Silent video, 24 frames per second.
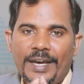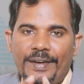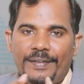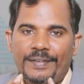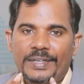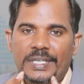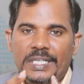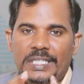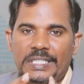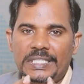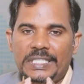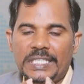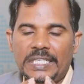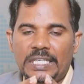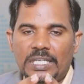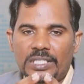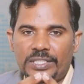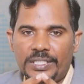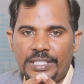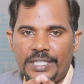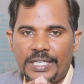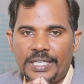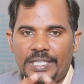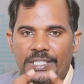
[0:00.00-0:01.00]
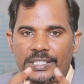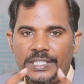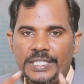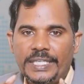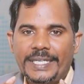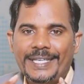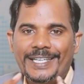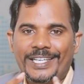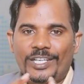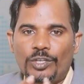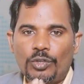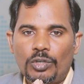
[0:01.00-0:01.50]
ஆவரேஜ்
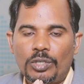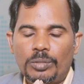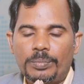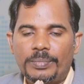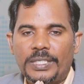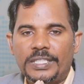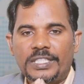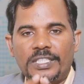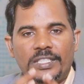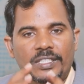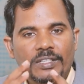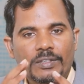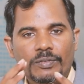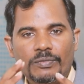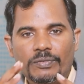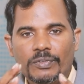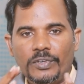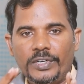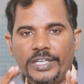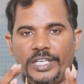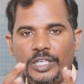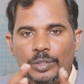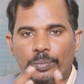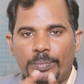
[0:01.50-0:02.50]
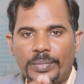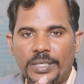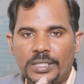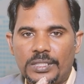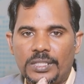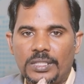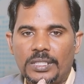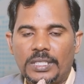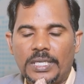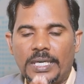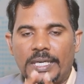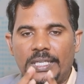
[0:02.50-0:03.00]
சிஏஜிஆர் எவ்வளோன்னு பார்த்தீங்கன்னா ஃபோர்டீன்
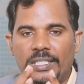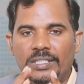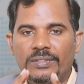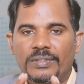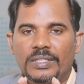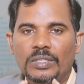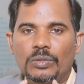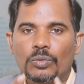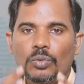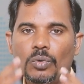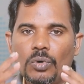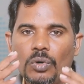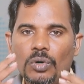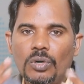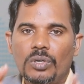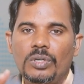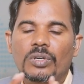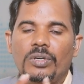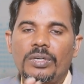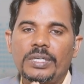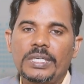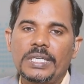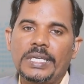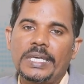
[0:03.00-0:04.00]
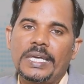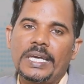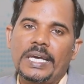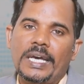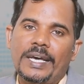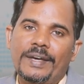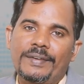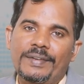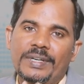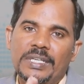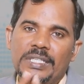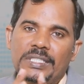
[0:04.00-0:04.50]
பர்சன்ட் அதுவே கோல்டுடைய
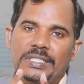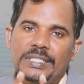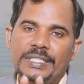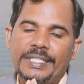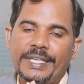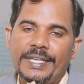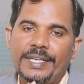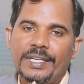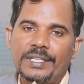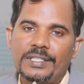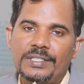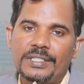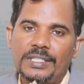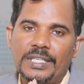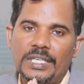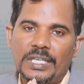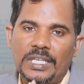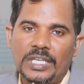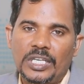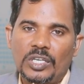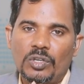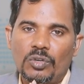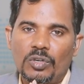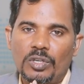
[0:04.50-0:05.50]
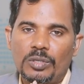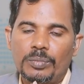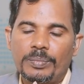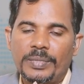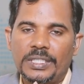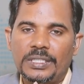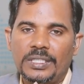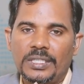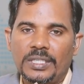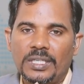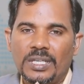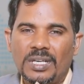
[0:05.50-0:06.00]
ஆவரேஜ் சிஏஜிஆர் எவ்வளோன்னு
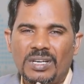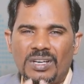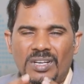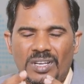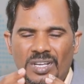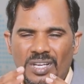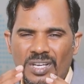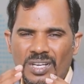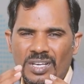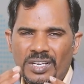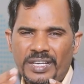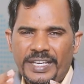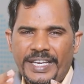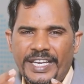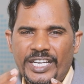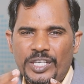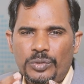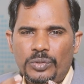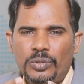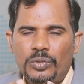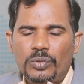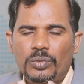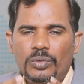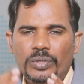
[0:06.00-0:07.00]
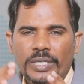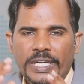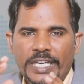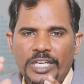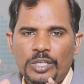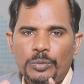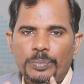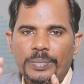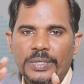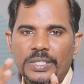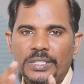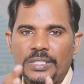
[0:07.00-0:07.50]
பார்த்தீங்கன்னா எயிட் டு
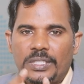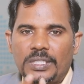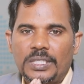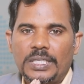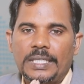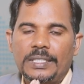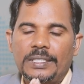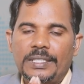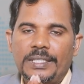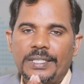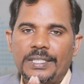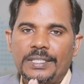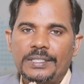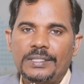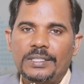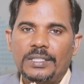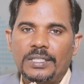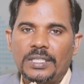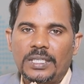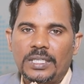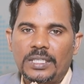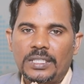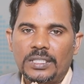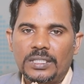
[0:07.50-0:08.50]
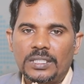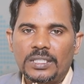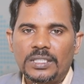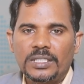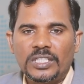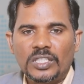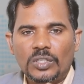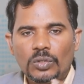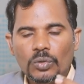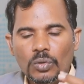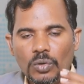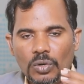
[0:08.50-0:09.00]
நைன் பர்சன்ட் அந்த ரேஞ்சில் தான் இருக்குது
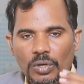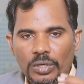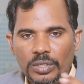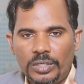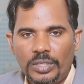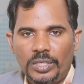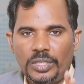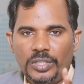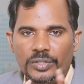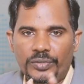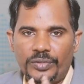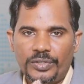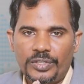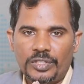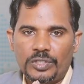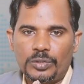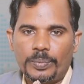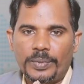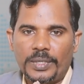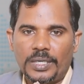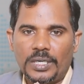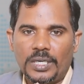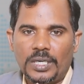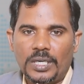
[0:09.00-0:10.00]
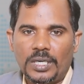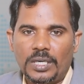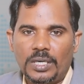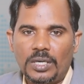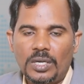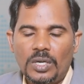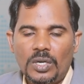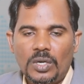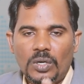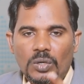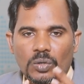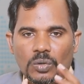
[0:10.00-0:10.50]
நீங்கள் கோல்டுலேயும் இன்வெஸ்ட் பண்ணலாம்
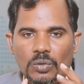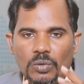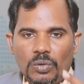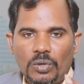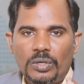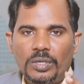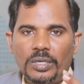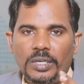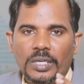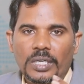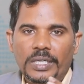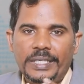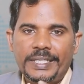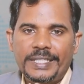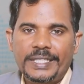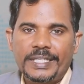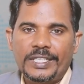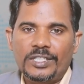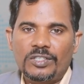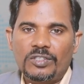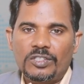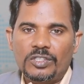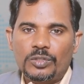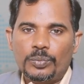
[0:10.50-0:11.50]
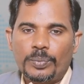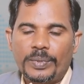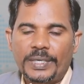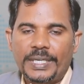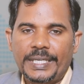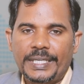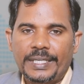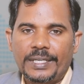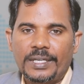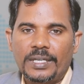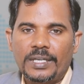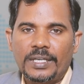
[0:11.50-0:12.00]
கோல்டில் நீங்கள் இன்வெஸ்ட்
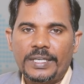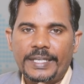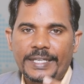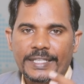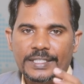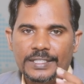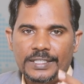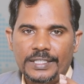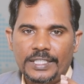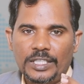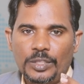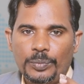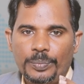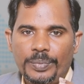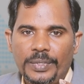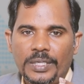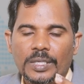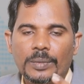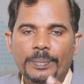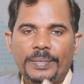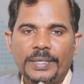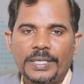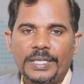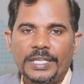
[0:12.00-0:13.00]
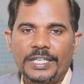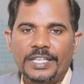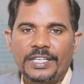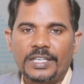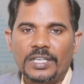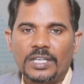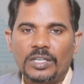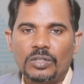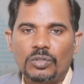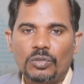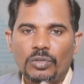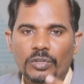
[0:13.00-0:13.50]
பண்ணிங்கன்னா எஸ்ஐபியில்
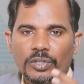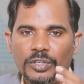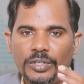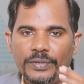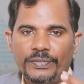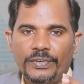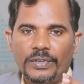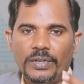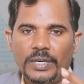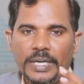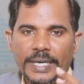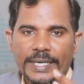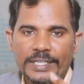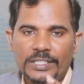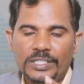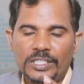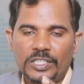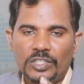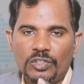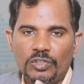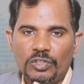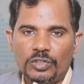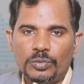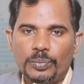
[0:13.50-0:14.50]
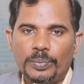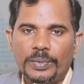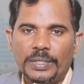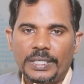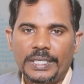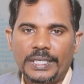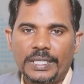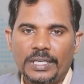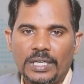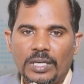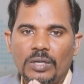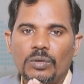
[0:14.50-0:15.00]
பண்ணிங்கன்னா டுவெண்ட்டி ஃபோர் லேக்ஸ் இன்வெஸ்ட்
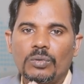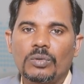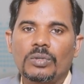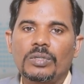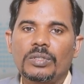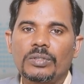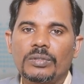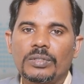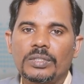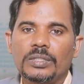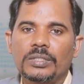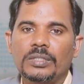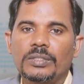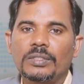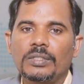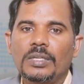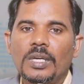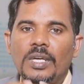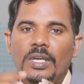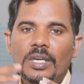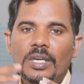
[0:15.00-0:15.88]
பண்ணிங்கன்னா உங்களுக்கு வந்து